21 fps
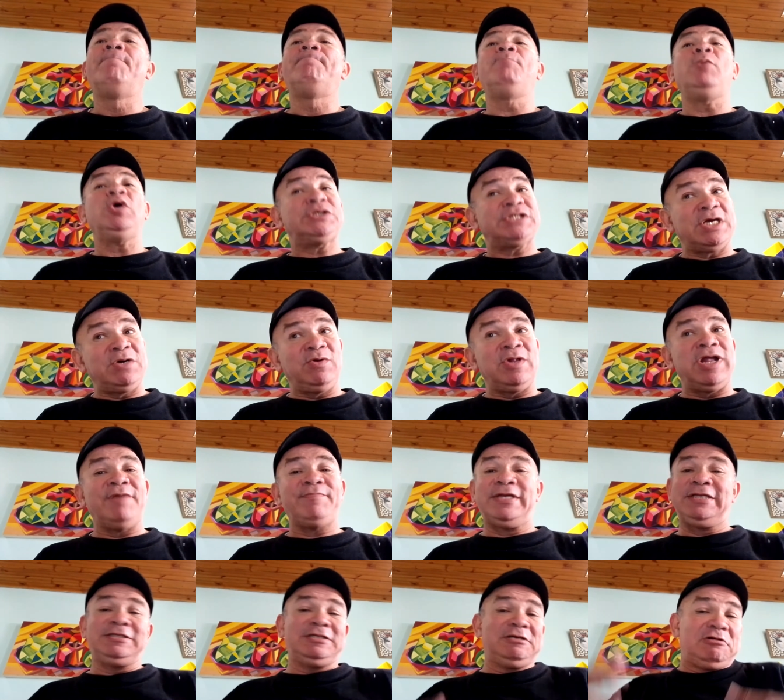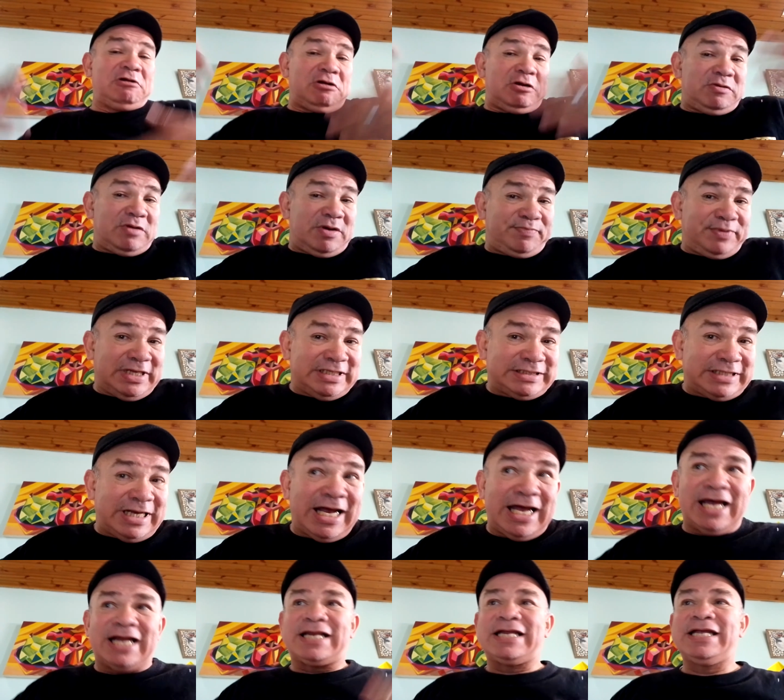Muy seguramente no lo iba a
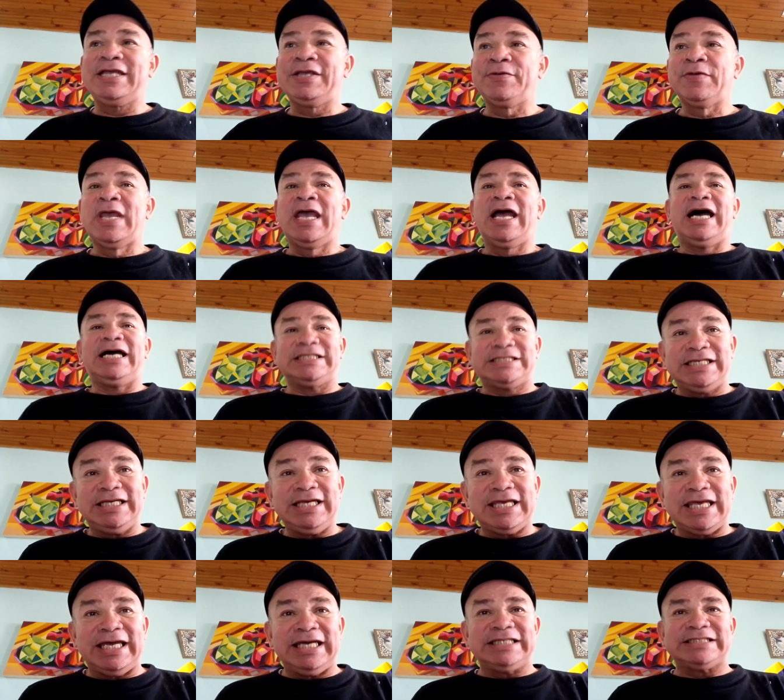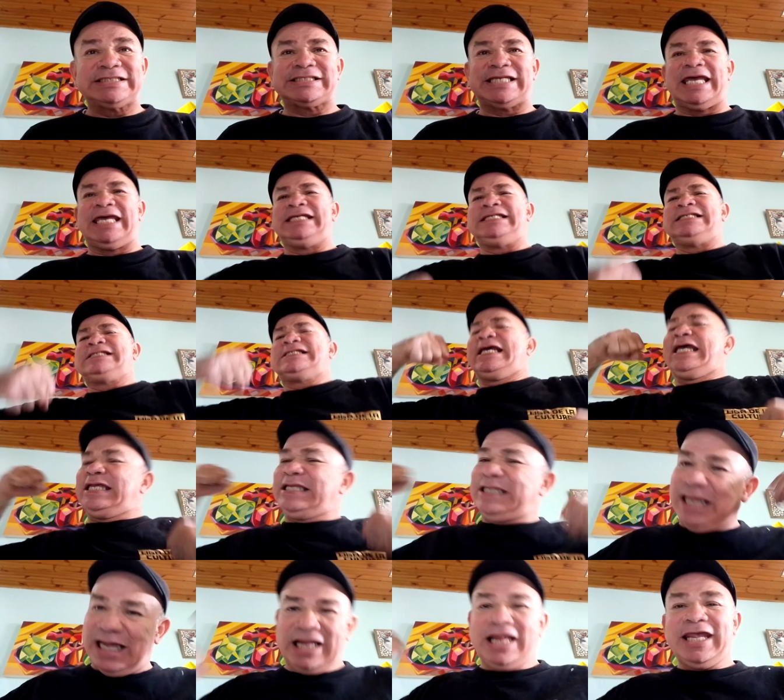prestar, así que se
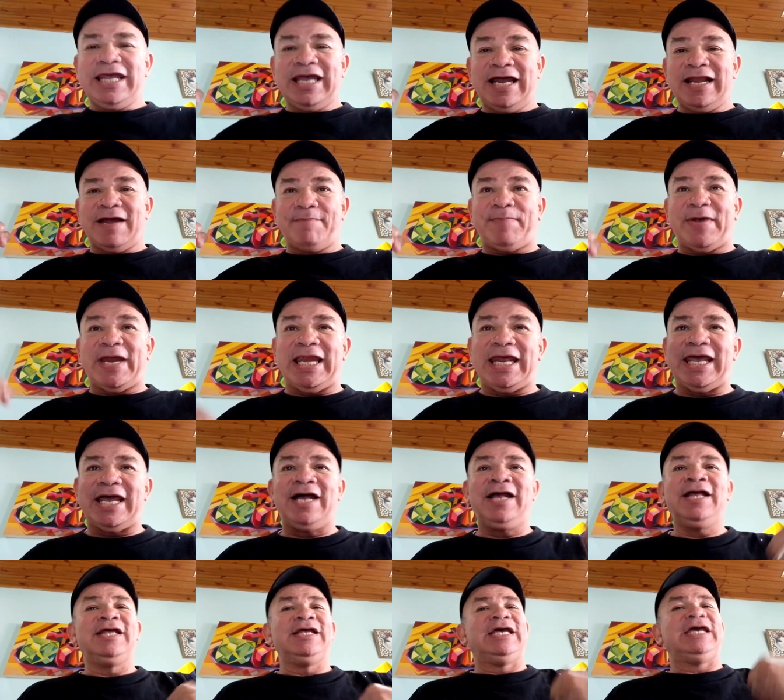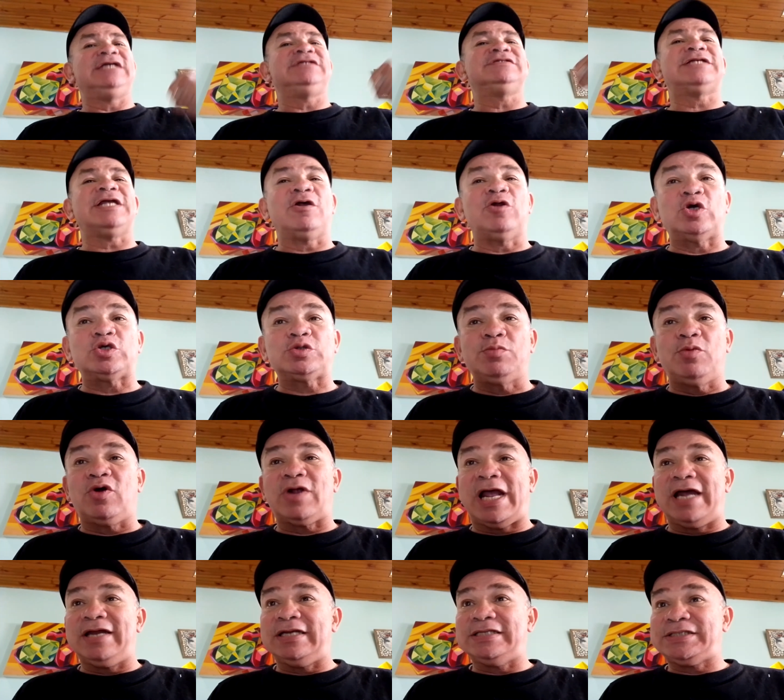encendería la pelea entre los
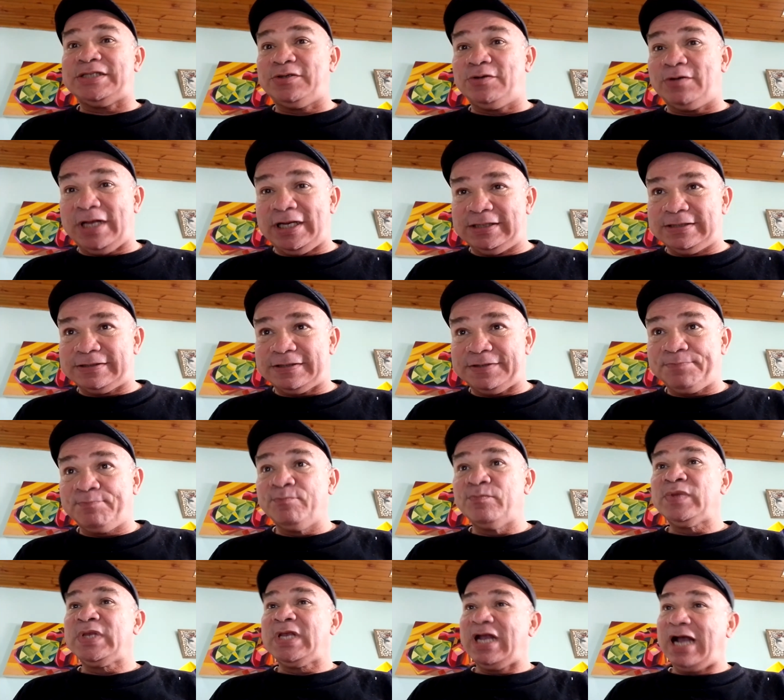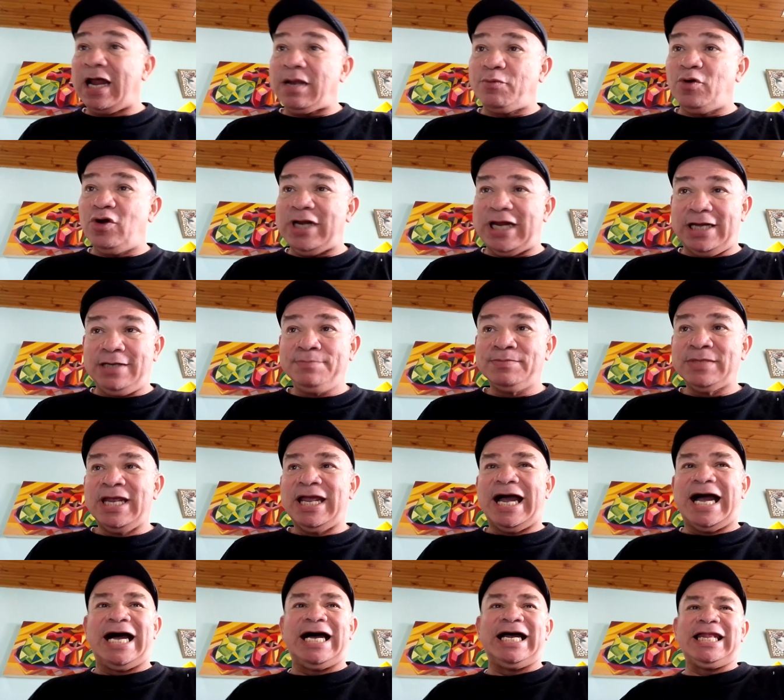Morales y Llorente. Carbonel
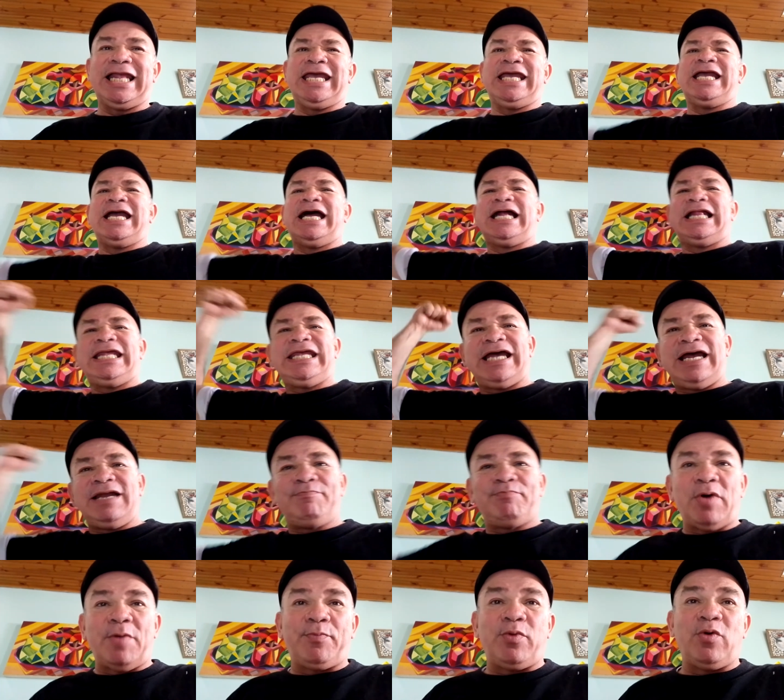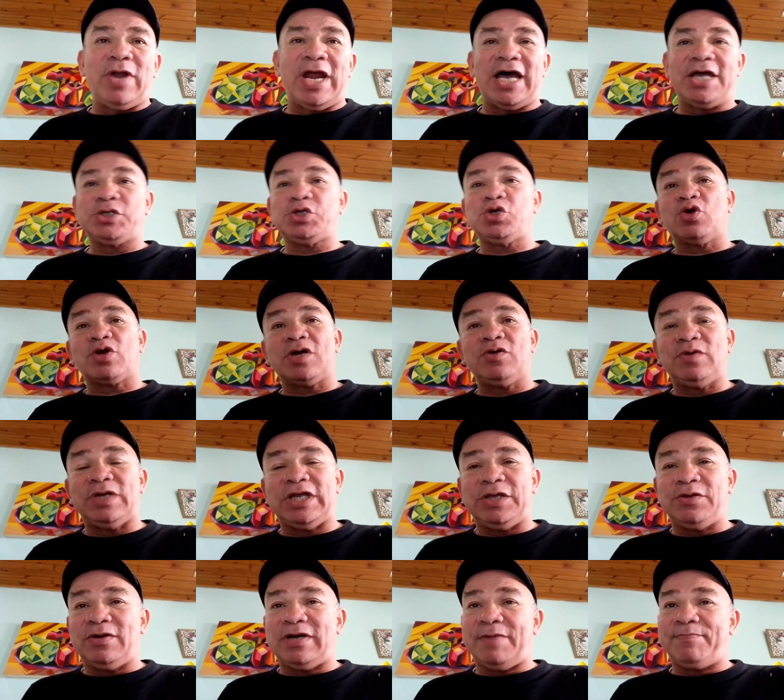arengaría al populacho
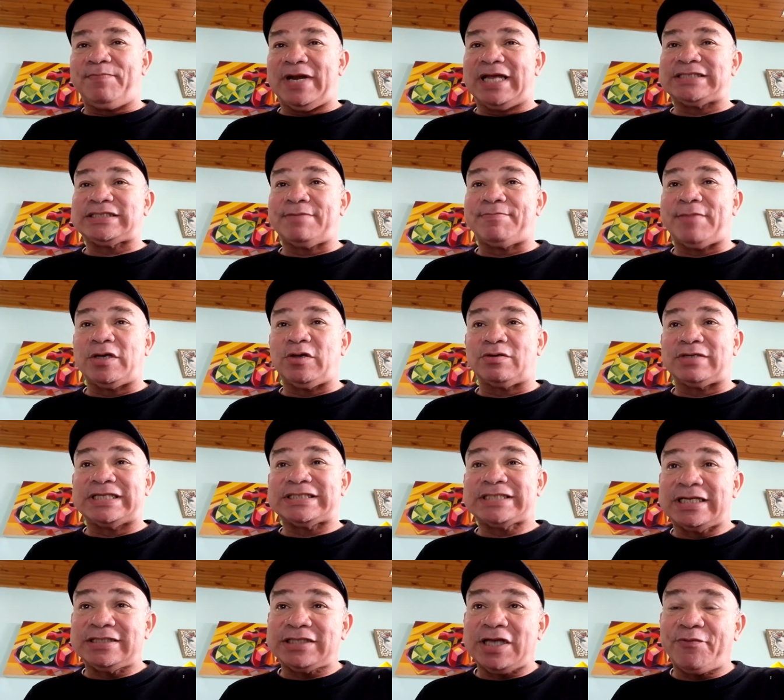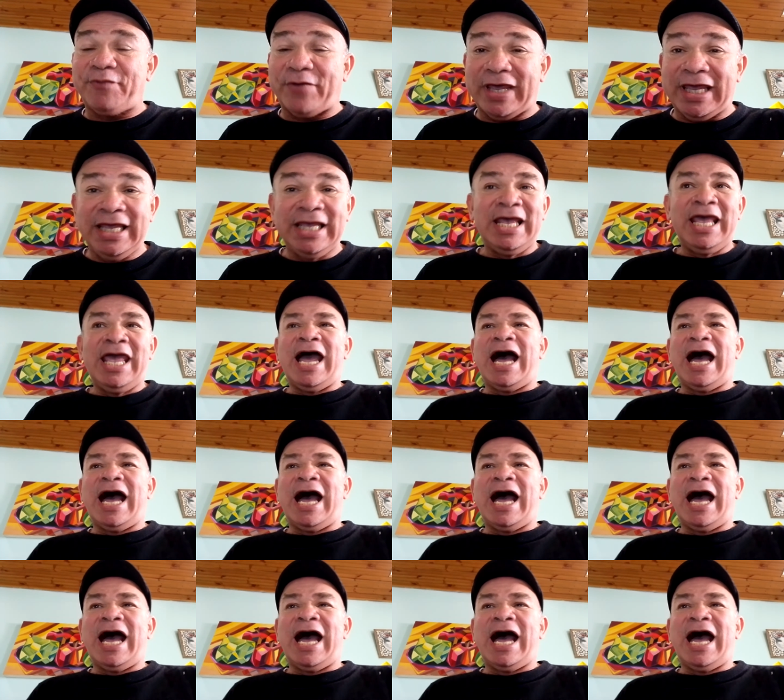reunido en la Plaza Mayor de Santa Fe